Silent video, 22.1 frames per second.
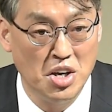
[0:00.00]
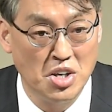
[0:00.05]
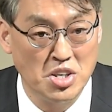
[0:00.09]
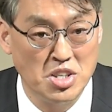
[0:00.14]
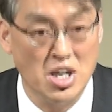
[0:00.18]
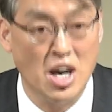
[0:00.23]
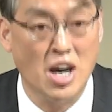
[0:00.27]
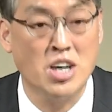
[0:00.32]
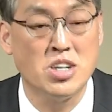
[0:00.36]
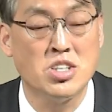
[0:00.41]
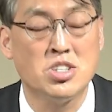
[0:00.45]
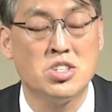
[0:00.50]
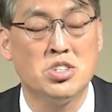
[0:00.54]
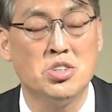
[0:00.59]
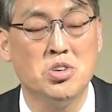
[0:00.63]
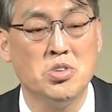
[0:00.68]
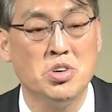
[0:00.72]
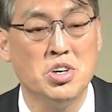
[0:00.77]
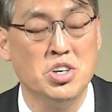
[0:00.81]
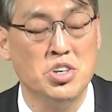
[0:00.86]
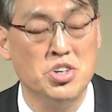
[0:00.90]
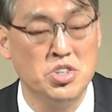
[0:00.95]

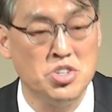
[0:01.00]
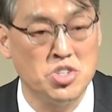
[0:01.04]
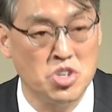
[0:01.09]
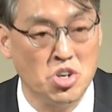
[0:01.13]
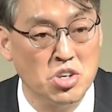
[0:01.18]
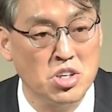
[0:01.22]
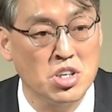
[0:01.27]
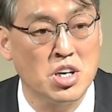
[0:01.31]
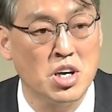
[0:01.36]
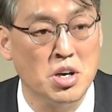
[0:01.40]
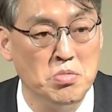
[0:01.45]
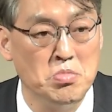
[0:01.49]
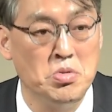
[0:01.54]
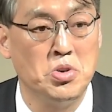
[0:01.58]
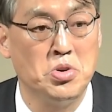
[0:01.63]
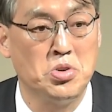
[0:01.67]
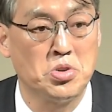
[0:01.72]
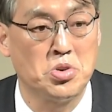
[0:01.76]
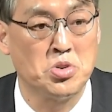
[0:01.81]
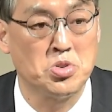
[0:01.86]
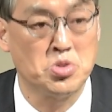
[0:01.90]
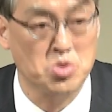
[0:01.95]
약속 있는 첫 계명으로